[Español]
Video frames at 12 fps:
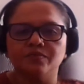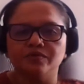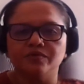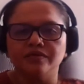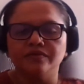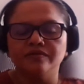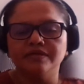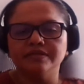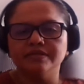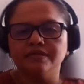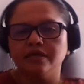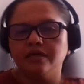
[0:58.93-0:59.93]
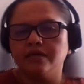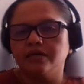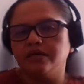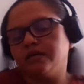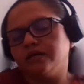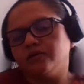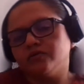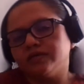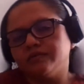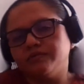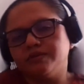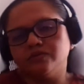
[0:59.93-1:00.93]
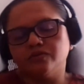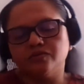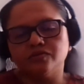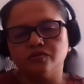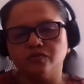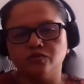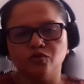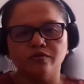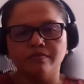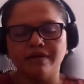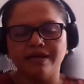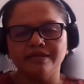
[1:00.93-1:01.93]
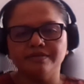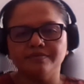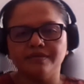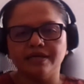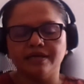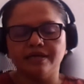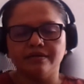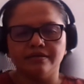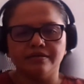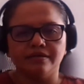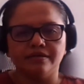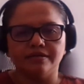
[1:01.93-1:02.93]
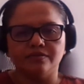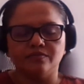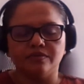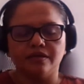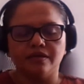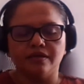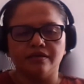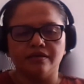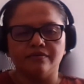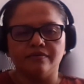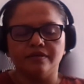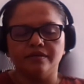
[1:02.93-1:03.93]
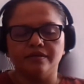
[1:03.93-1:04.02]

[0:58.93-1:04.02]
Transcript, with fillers: disponibles eh, los servicios normales, ¿verdad? que, que,